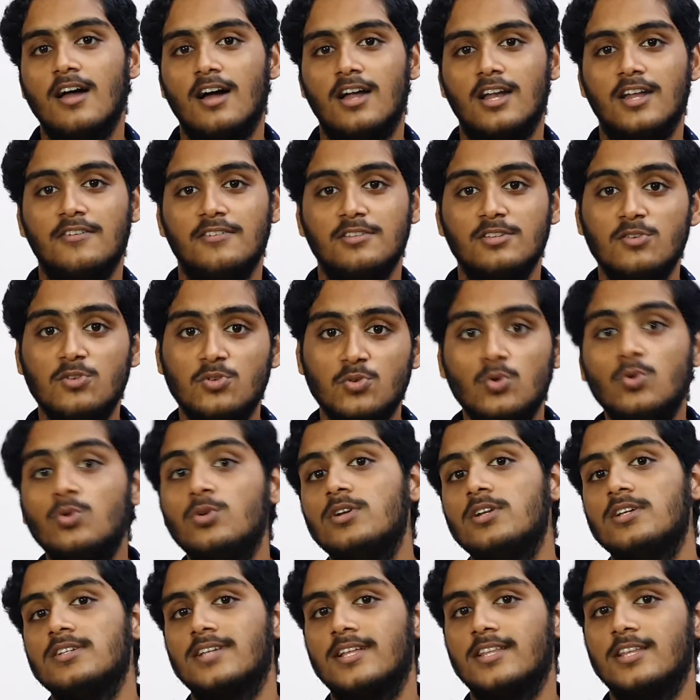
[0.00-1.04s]
ஆனால் வந்து
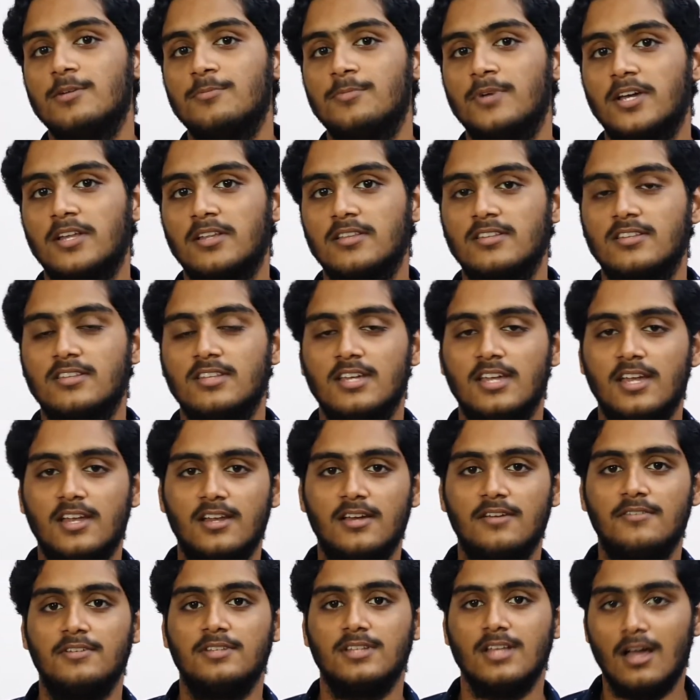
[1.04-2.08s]
சோர்னஸ் அதிகமாக இருந்தது
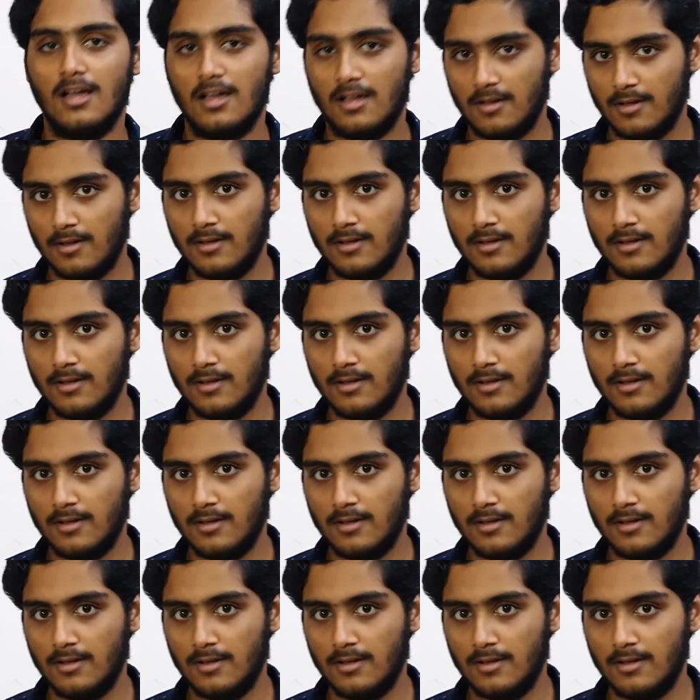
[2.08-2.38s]
ஏன்னா வந்து